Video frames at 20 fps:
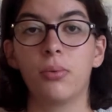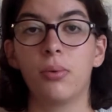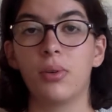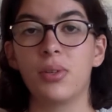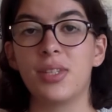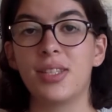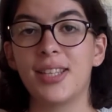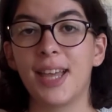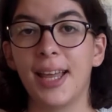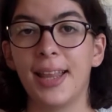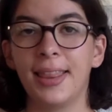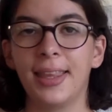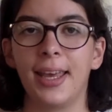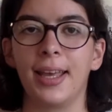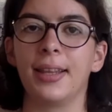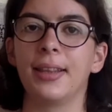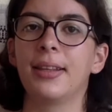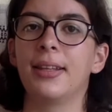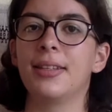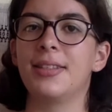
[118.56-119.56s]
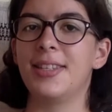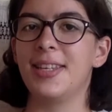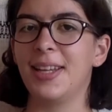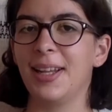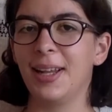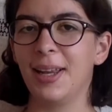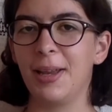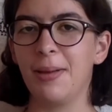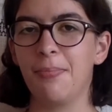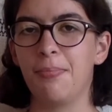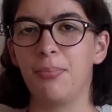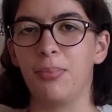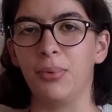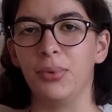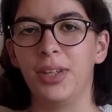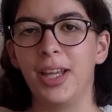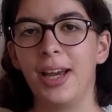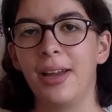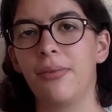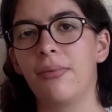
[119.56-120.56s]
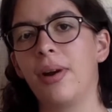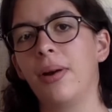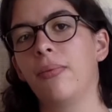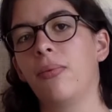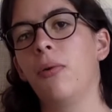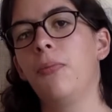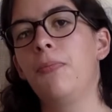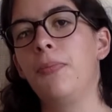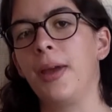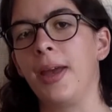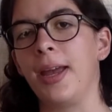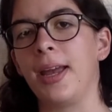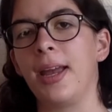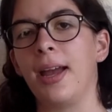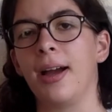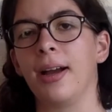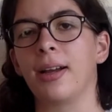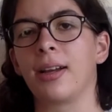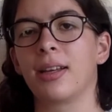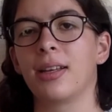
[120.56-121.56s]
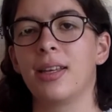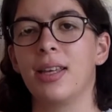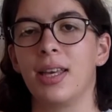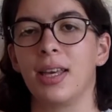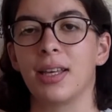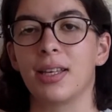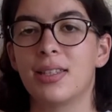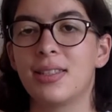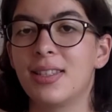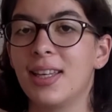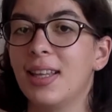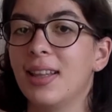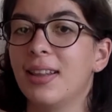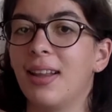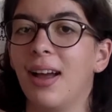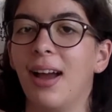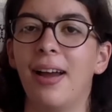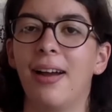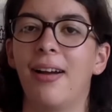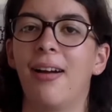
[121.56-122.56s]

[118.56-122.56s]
国三年的经历不但让我培养一个新的爱